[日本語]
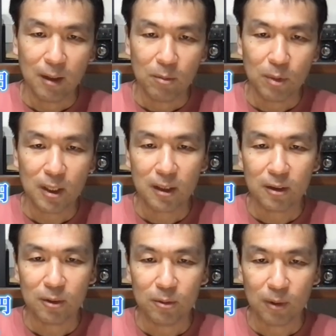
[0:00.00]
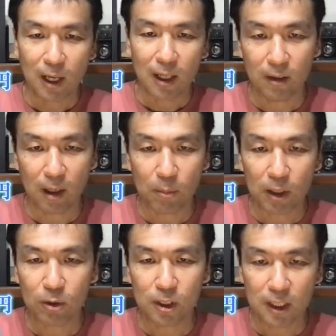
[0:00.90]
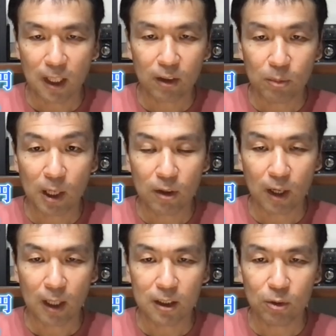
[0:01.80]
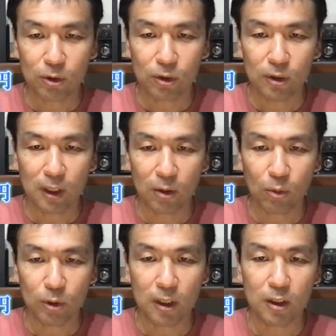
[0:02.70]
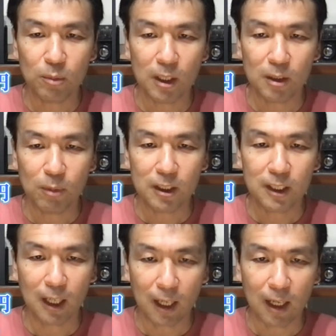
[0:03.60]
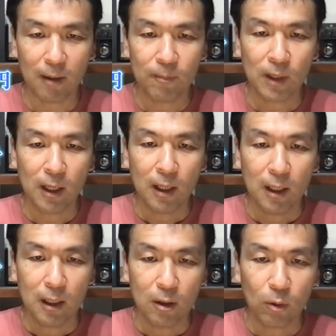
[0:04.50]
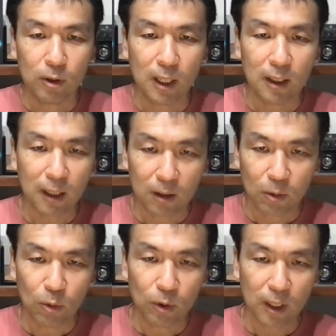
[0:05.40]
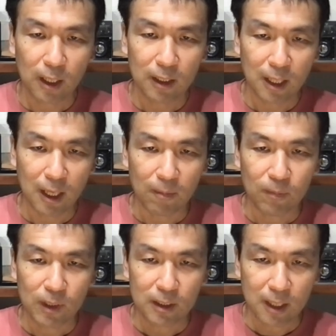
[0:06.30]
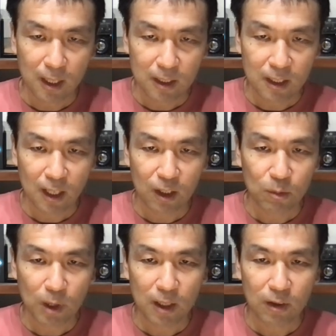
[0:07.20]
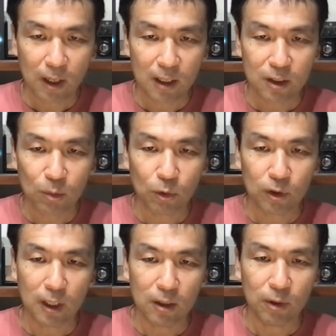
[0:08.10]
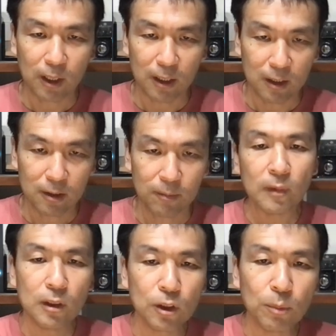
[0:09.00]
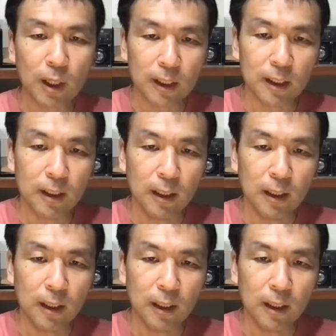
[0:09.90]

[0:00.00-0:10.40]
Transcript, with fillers: B 君は毎年200万円の赤字を作ったとご説明しましたが6年間合計で1200万円の赤字を持っているわけですつまり